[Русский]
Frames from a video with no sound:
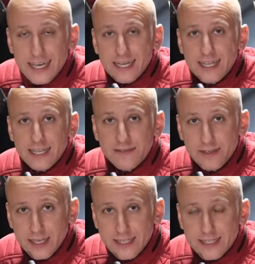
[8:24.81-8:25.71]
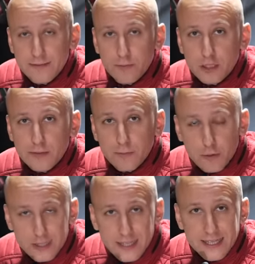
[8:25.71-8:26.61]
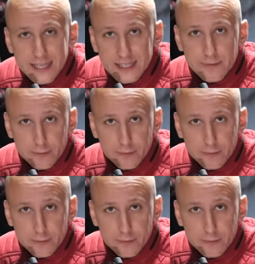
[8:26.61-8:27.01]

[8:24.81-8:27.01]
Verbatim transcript: Тогда двигатель может просто не